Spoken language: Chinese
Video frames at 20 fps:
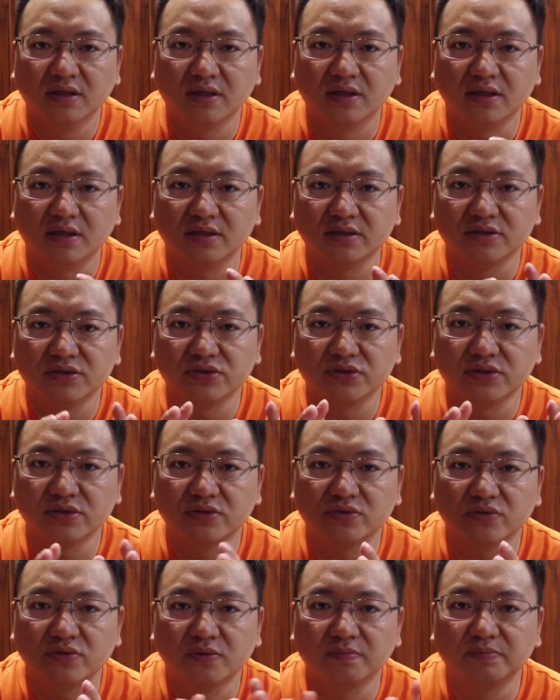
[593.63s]
呃，就
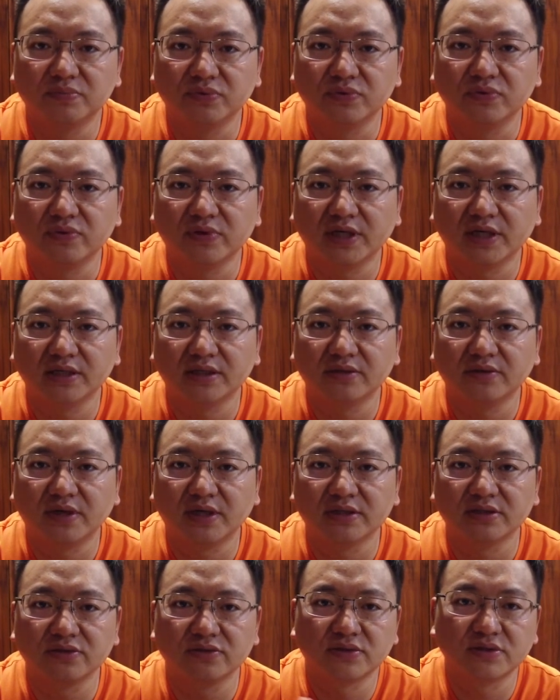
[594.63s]
是如果不过来的
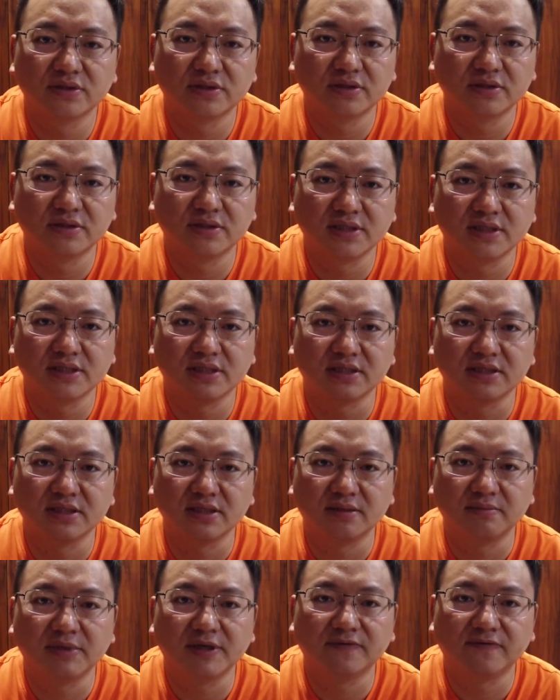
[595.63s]
话，就是再想
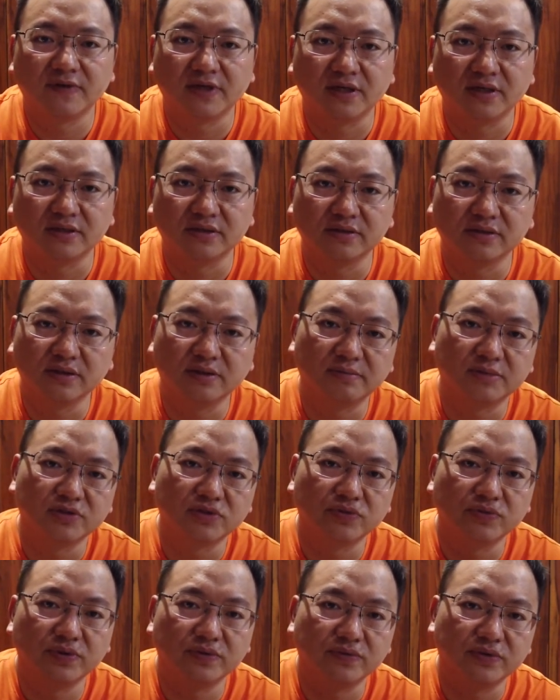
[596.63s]
想办法，要么
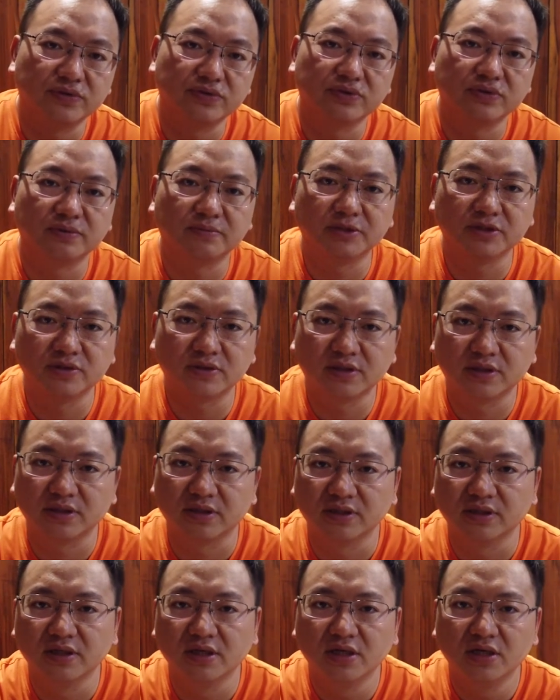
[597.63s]
就运回去，要么就那个。
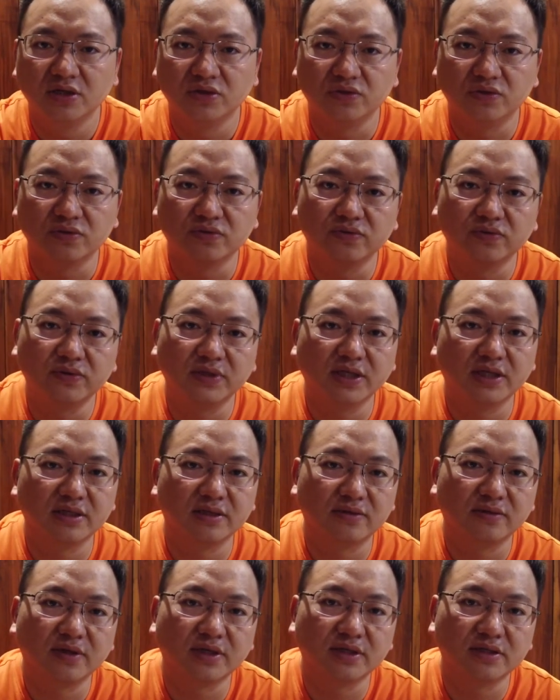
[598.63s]
如果过来
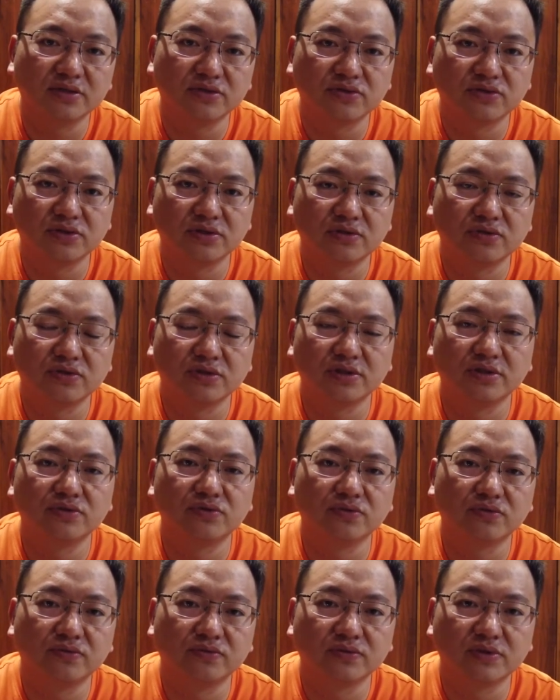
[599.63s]
的话，那就是新
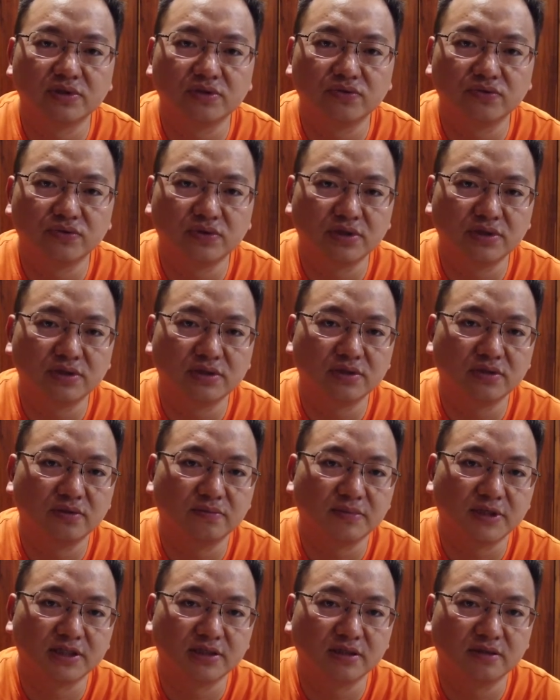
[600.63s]
公司注册之
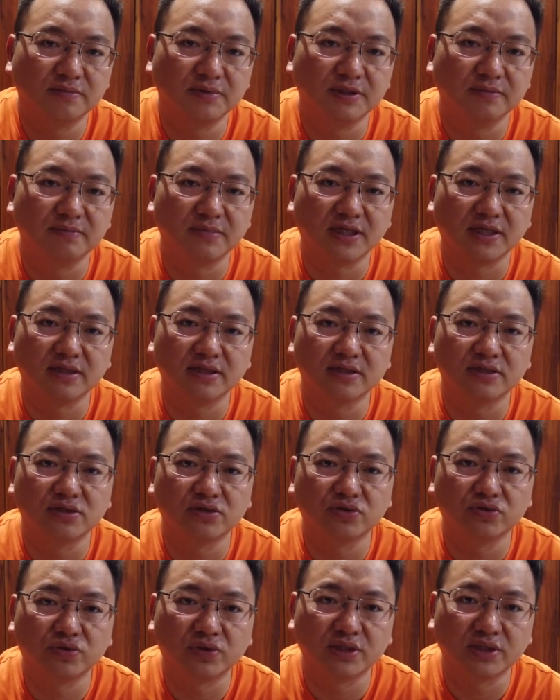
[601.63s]
后，把这个品牌一
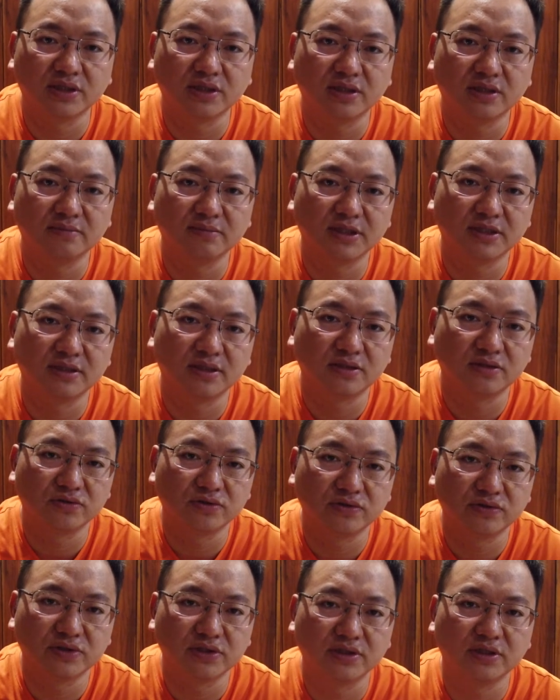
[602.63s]
授权给那边，后
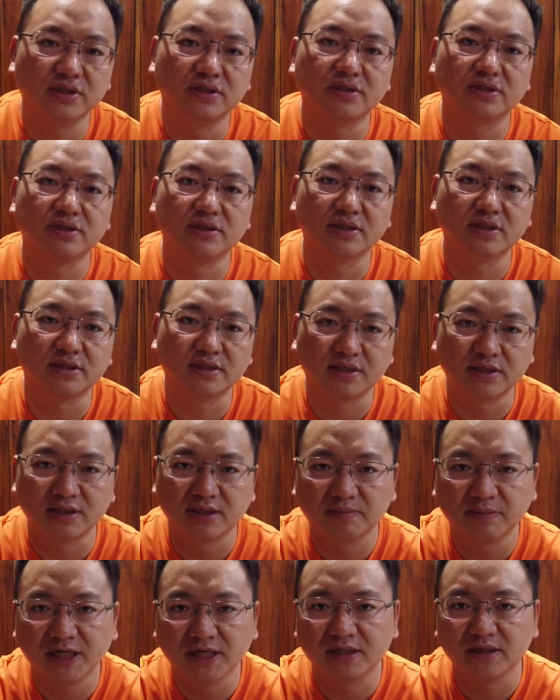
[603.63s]
就可以直接上
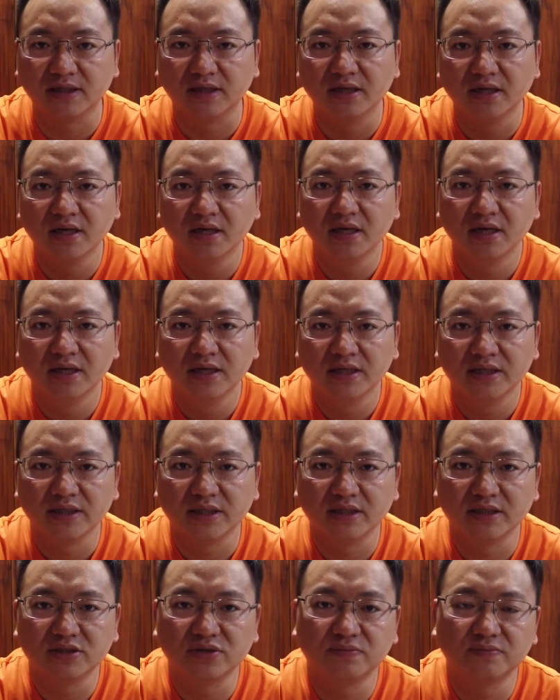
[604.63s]
架卖了，
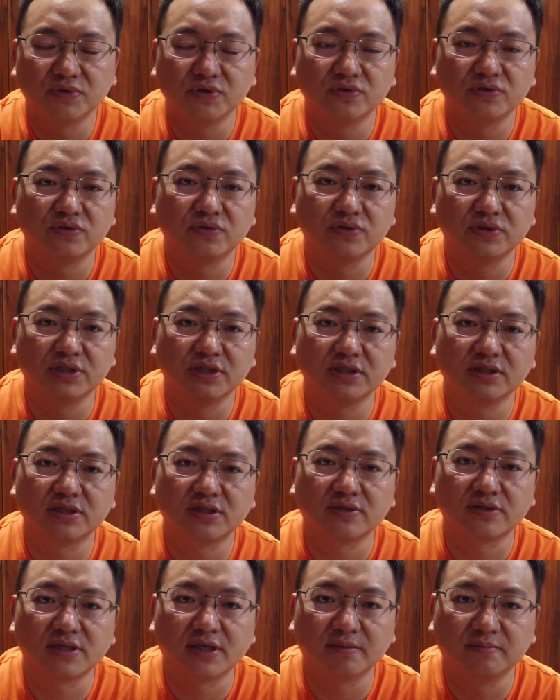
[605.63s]
也就不用重新
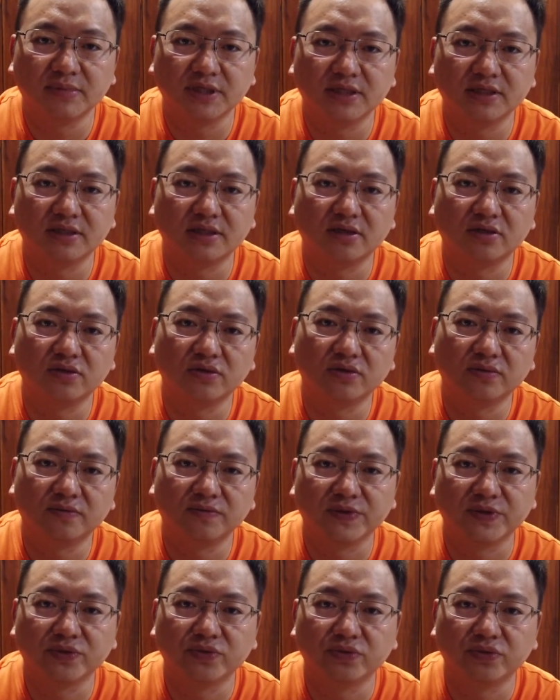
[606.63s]
找产品，然后又
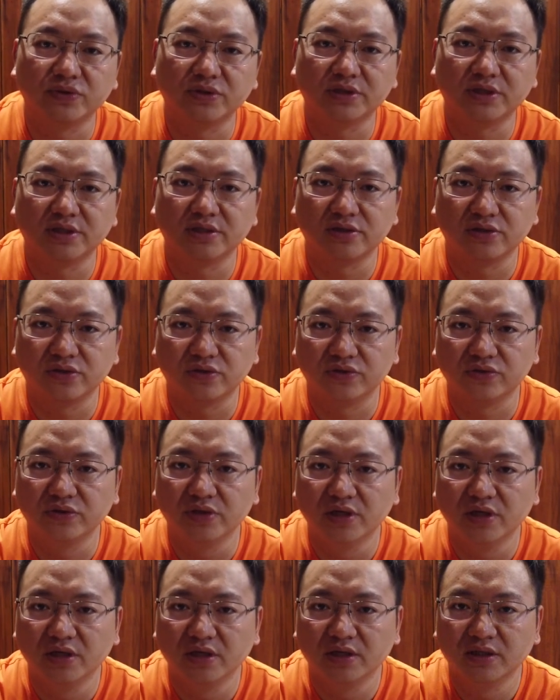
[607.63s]
回国，然后
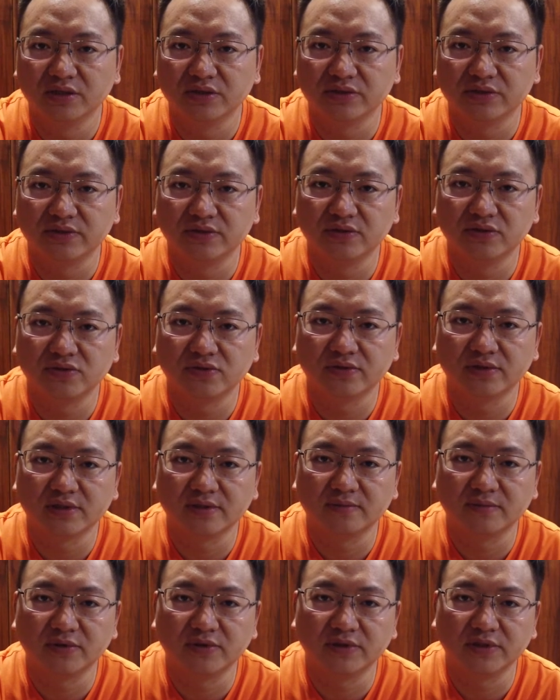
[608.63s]
去做
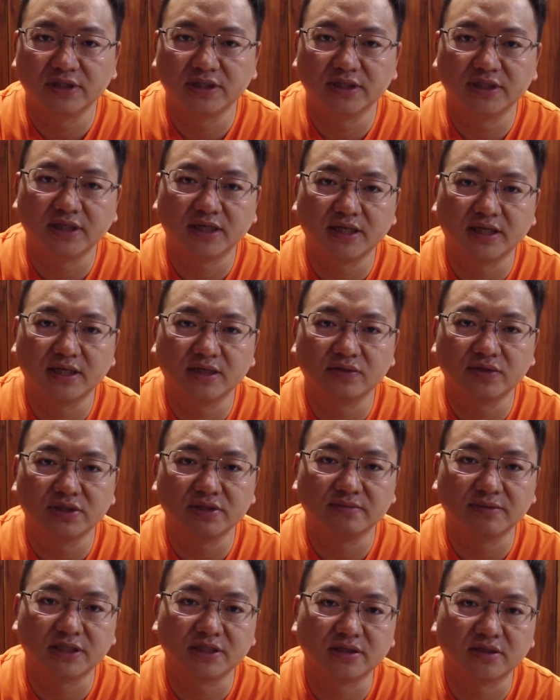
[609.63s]
什么订单啊，乱
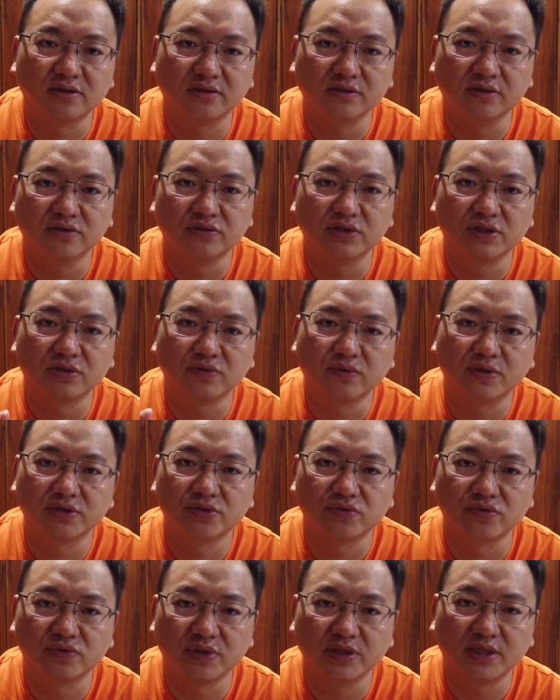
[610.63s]
七八糟，又交关
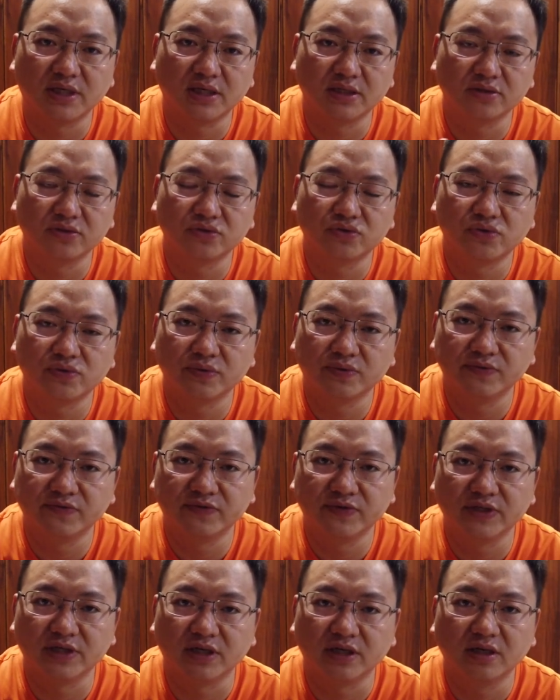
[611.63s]
税啊，又做运
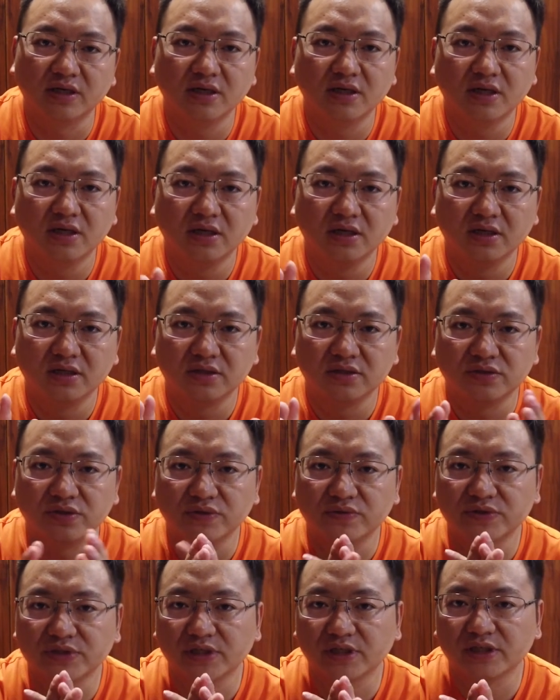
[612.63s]
费啊。所
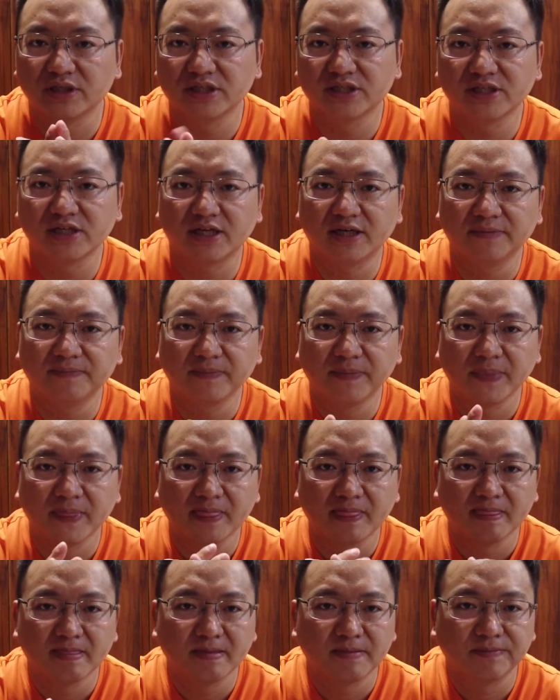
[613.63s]
以我想了一下，
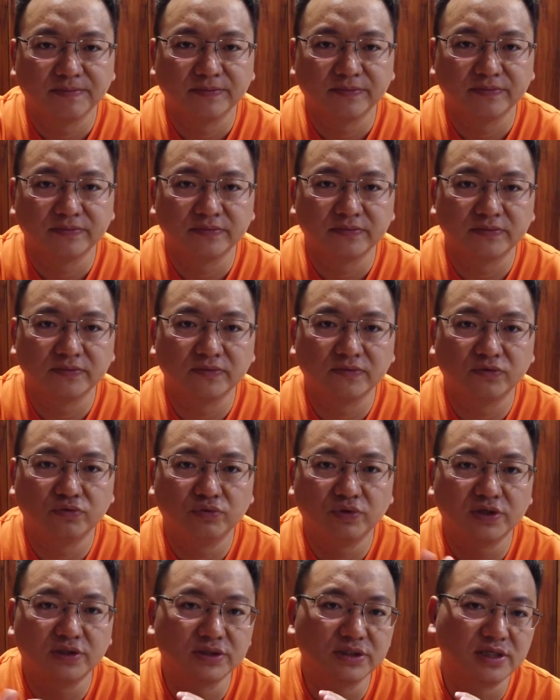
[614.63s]
嗯，
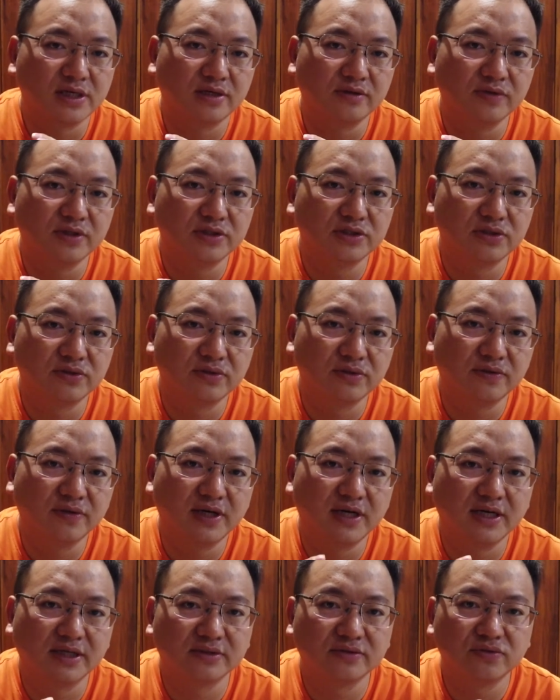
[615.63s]
往长远走的
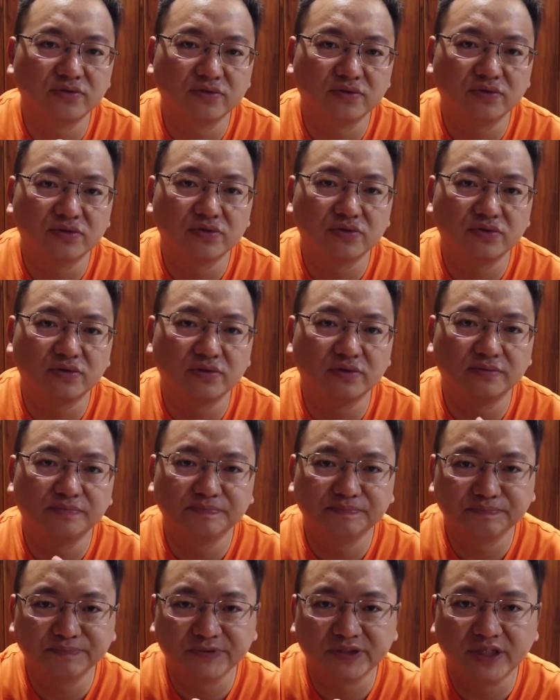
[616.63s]
话，如果说